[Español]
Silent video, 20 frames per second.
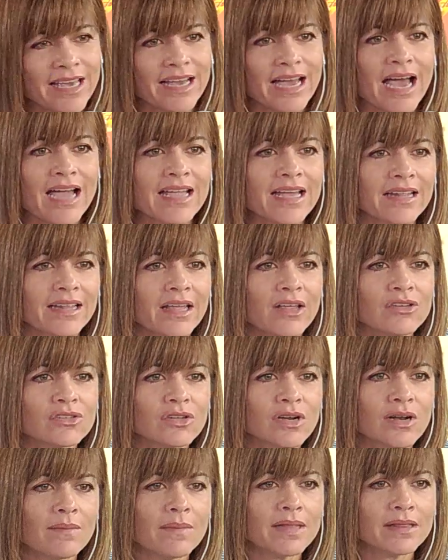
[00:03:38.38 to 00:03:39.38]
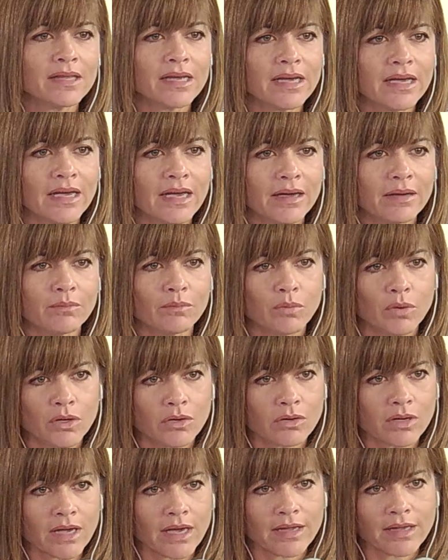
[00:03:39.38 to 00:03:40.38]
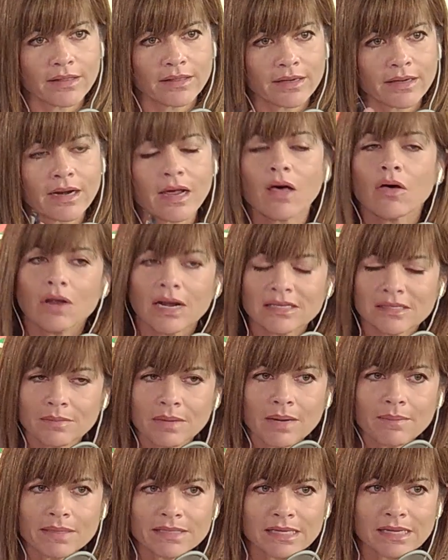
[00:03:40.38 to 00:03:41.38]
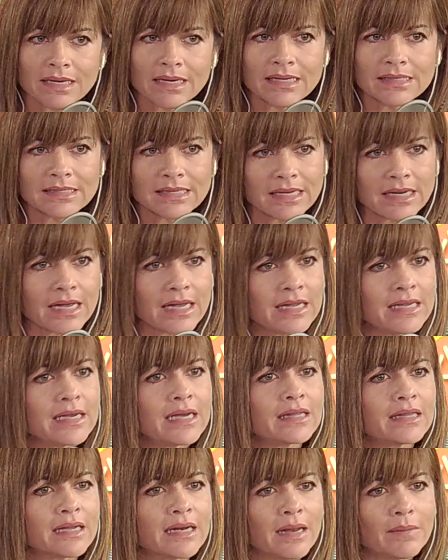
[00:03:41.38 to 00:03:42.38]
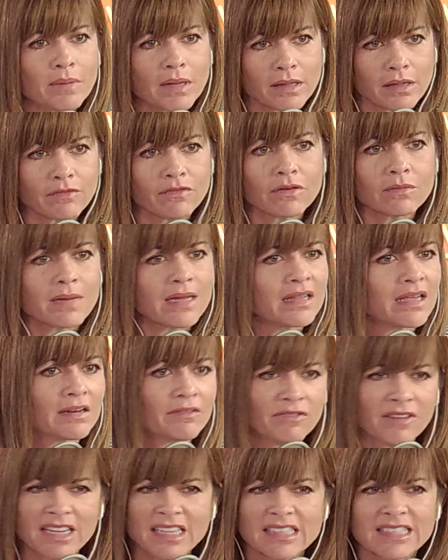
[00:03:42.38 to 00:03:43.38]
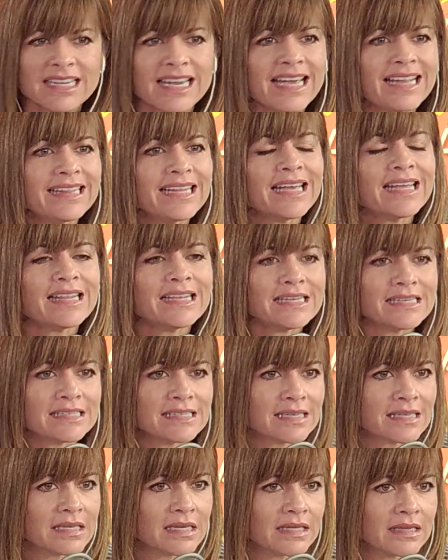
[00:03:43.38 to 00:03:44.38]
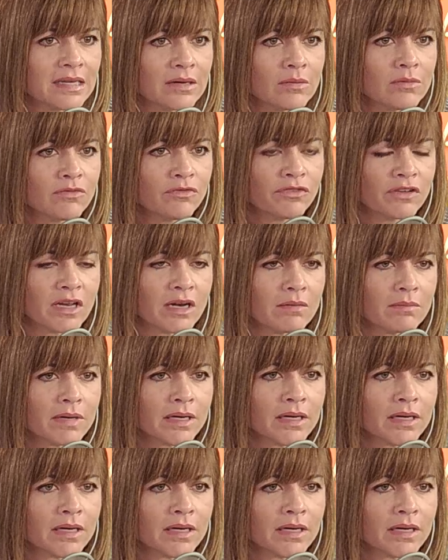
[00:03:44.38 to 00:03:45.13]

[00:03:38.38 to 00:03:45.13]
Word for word: haya estado solamente bueno que haya estrenado la semana pasada en el cine y ya está en la plataforma Netflix qué te dice de, un filme